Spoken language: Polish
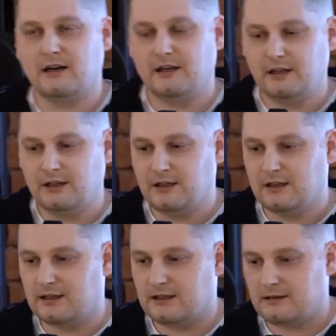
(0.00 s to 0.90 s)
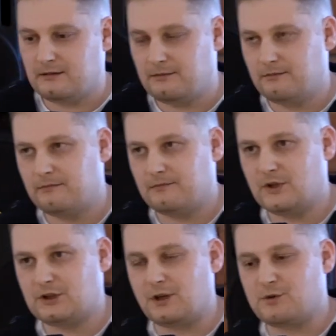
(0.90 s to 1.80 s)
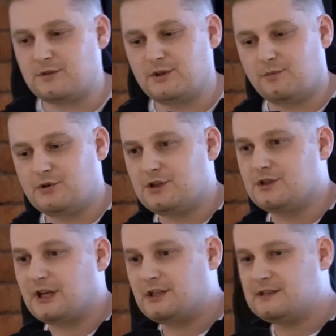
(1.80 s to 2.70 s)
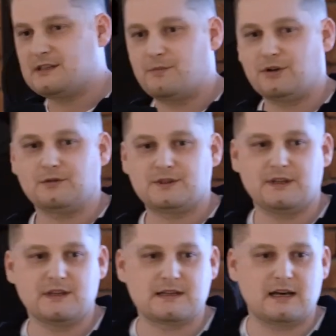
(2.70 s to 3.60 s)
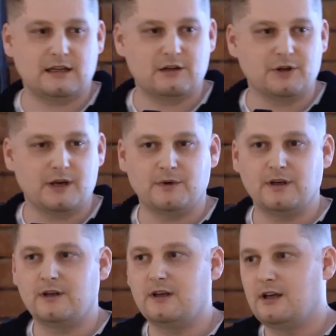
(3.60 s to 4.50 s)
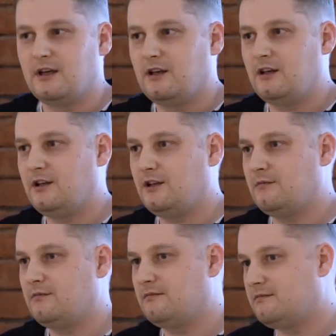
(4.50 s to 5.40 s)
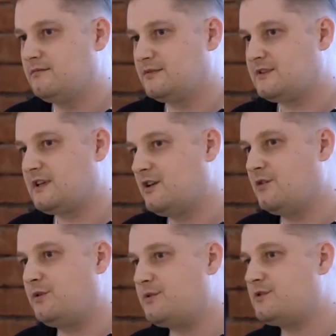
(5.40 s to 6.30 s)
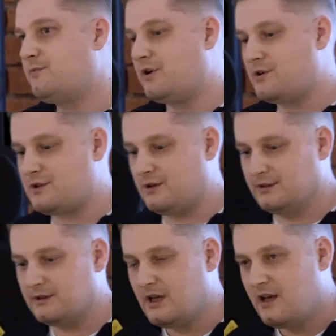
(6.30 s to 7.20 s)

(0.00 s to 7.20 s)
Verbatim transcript: i e, no to nie możemy dopuścić, że jakiś system produkcyjny zaatakujemy i zostanie on po prostu położony.